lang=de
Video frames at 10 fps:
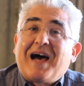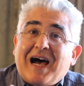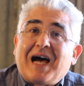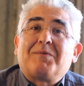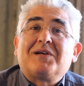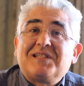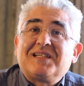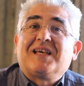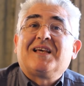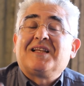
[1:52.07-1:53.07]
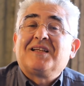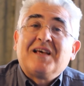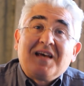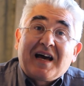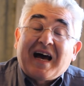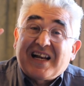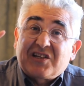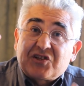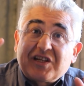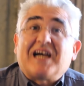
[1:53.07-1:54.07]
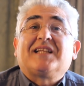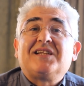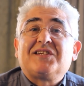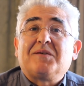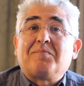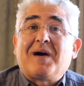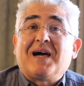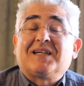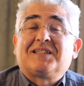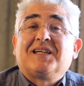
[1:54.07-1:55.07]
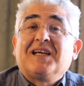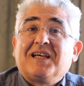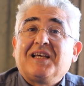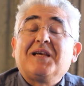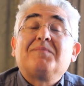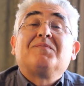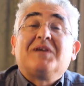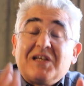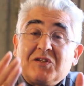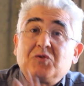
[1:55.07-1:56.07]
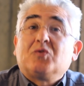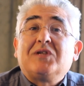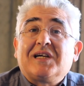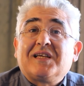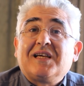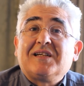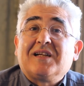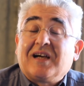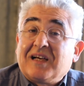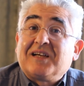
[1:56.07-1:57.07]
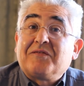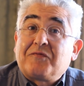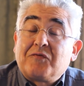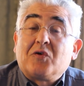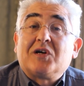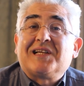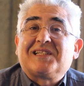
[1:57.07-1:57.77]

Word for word: aber sie gehen als staatliche Macht eben so dagegen äh, vor,